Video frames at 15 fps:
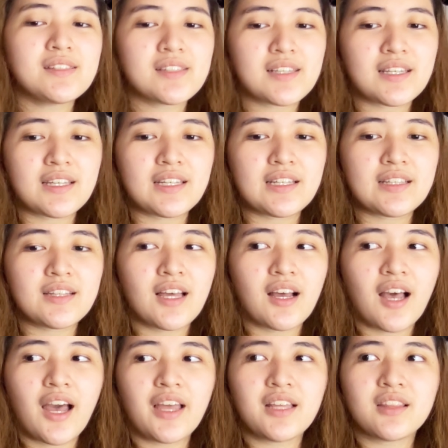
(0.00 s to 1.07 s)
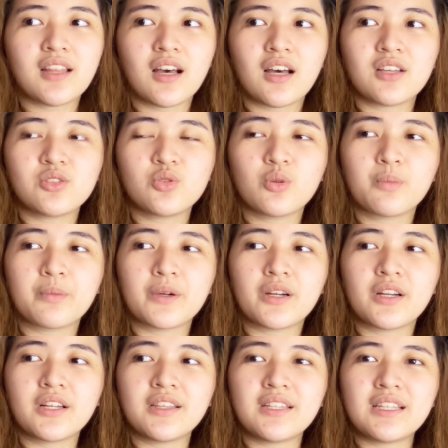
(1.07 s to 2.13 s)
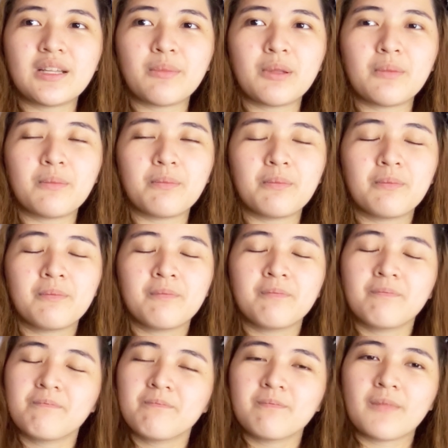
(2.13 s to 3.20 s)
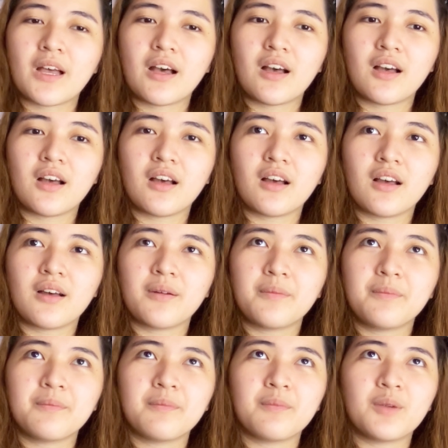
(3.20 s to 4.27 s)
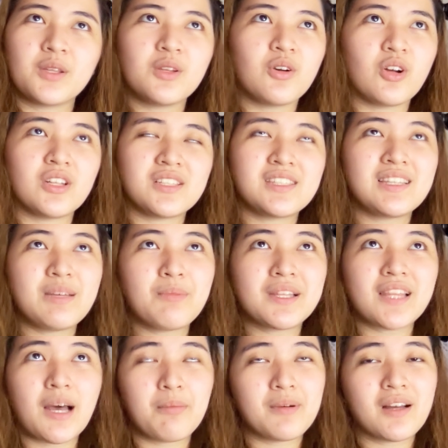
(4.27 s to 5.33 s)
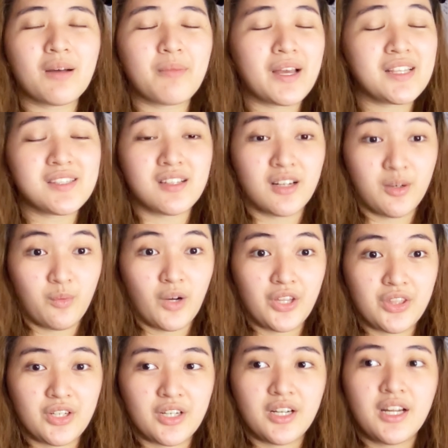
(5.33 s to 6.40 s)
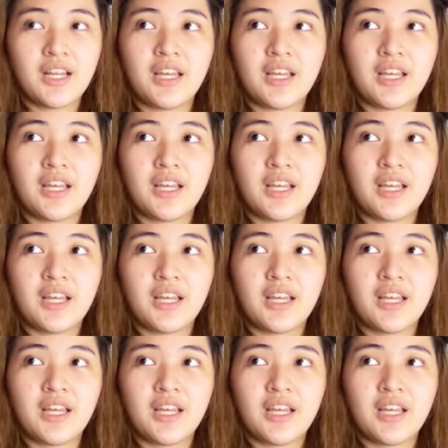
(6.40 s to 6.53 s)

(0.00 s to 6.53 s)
skin na kahit uh, super, hindi naman, uh, what do you call this, hindi matapang ang micellar water.